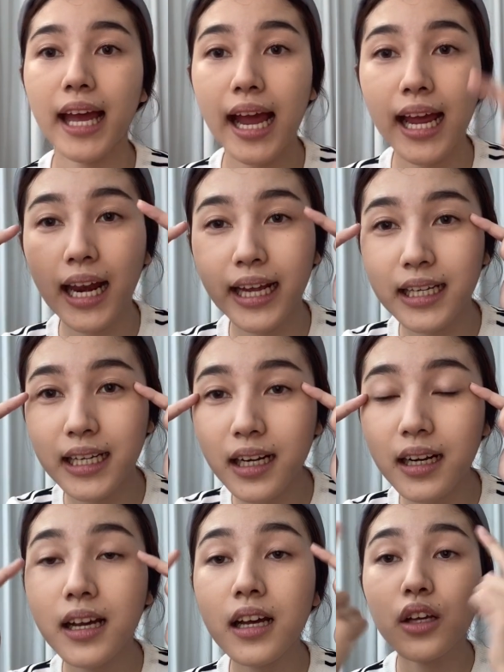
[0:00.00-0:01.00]

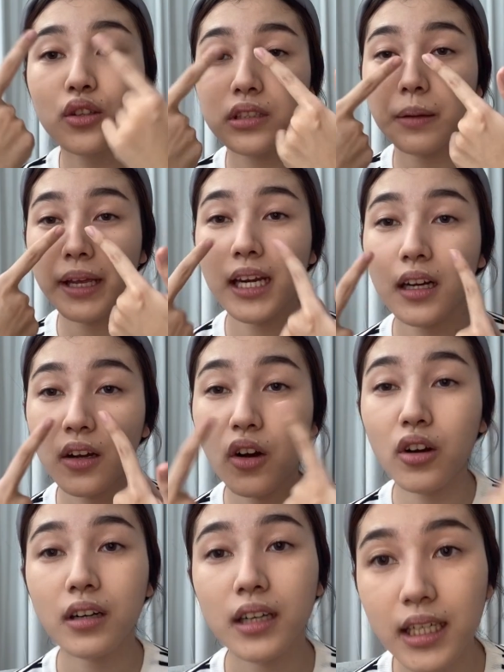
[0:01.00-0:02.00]
eyeliner terus sama inner
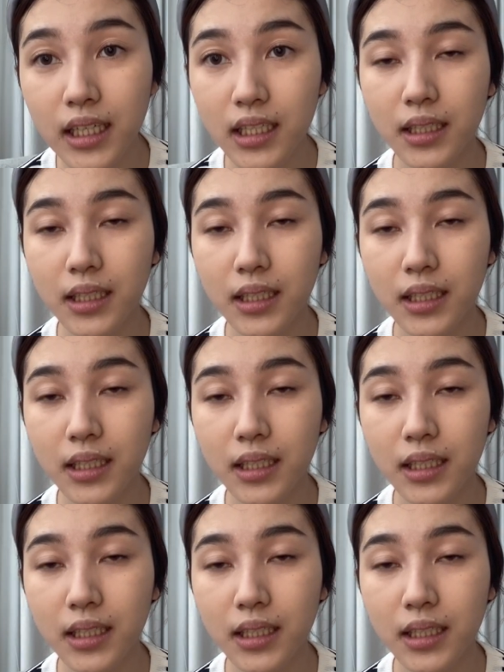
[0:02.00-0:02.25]
corner.